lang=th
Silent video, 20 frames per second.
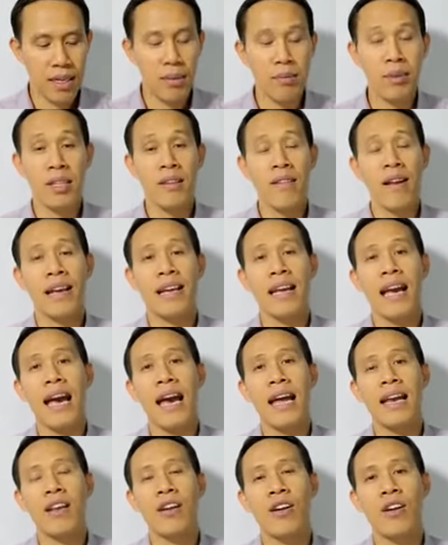ดำเนินราย
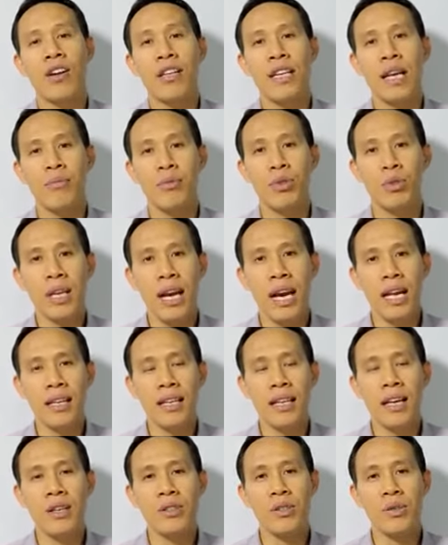การแล้วก็นำทุกท่าน
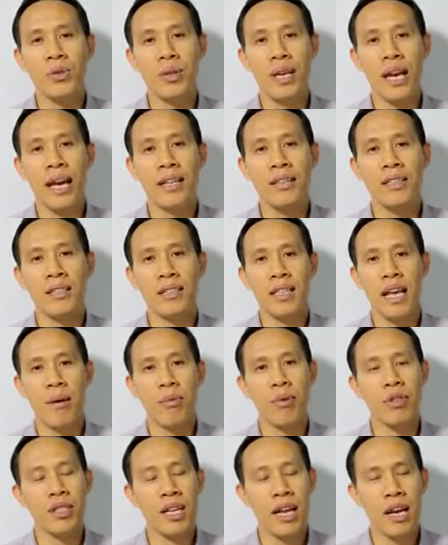เข้าสู่การศึกษา
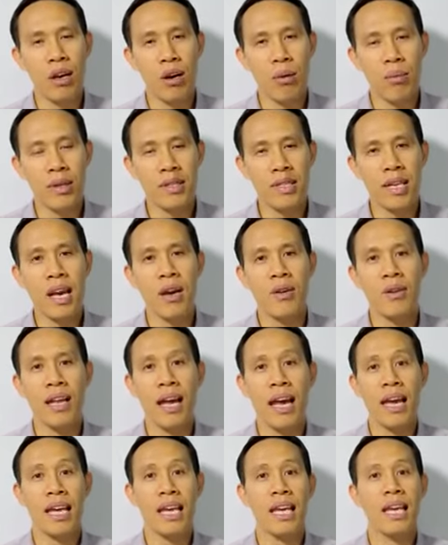พระชนะของพระเจ้า
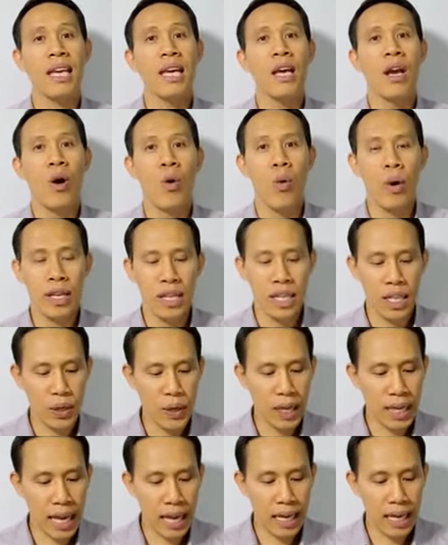ในวันนี้
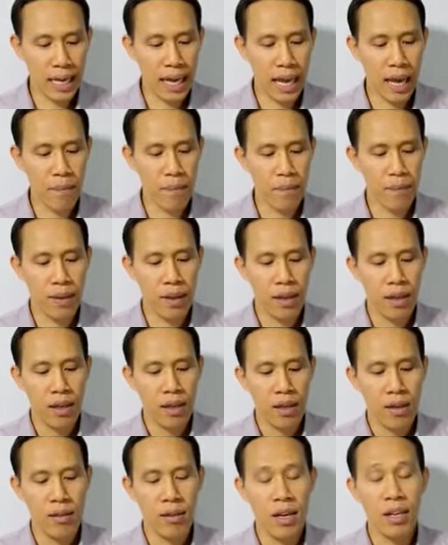ด้วยกันนะครับ
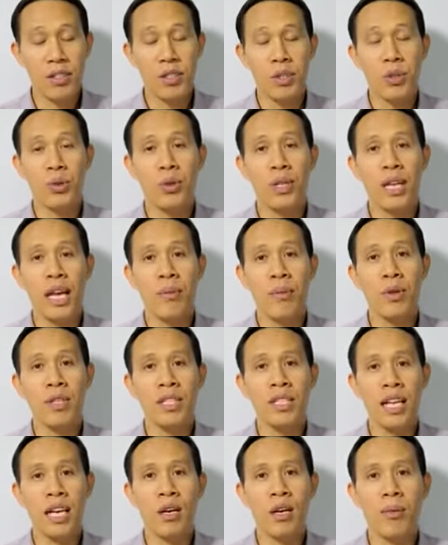เราจะดูในพระ
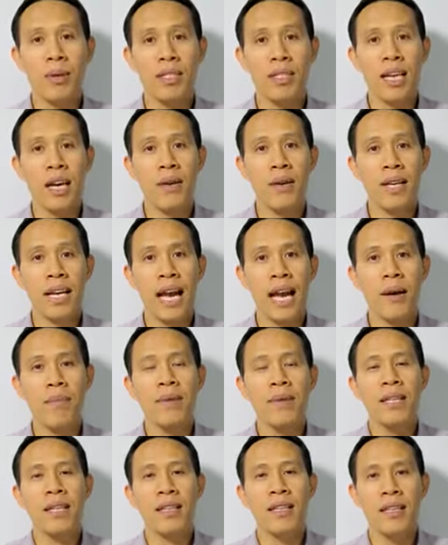ชนะของพระเจ้านะครับ
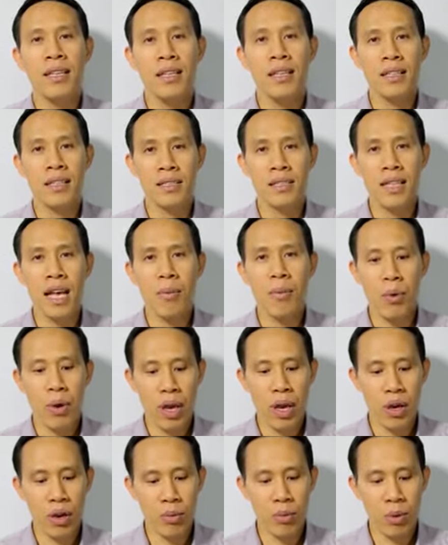1ซามู
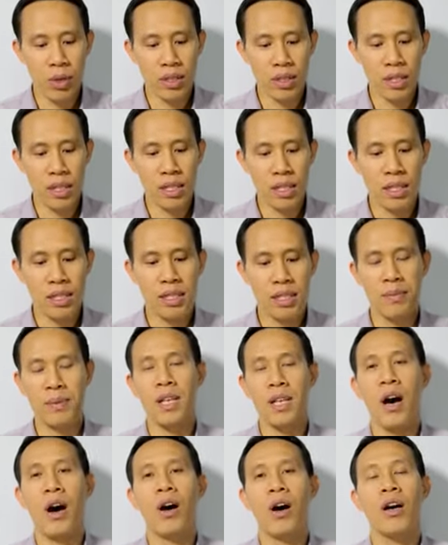เอลบทที่
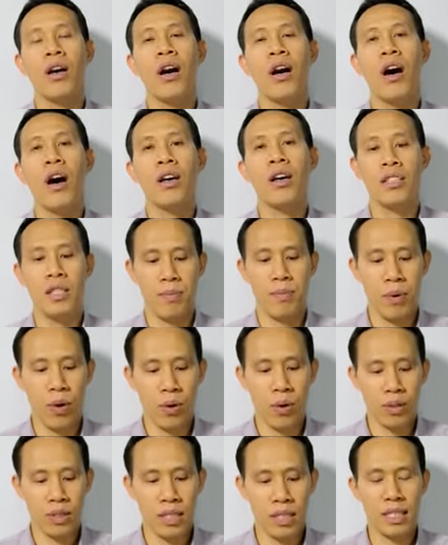12ข้อ
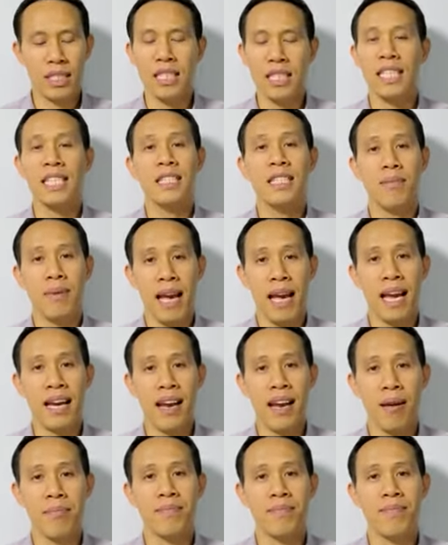16ถึง
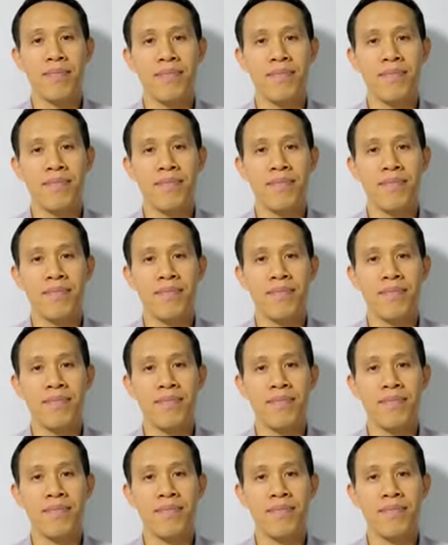25ครับ